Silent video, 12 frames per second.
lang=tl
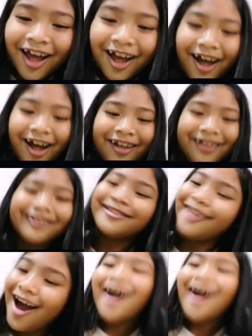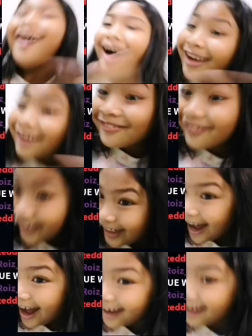Kala, kala mo
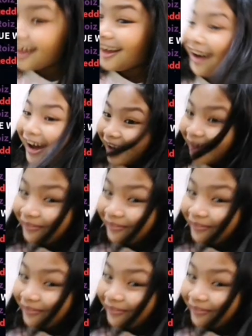lang. Kala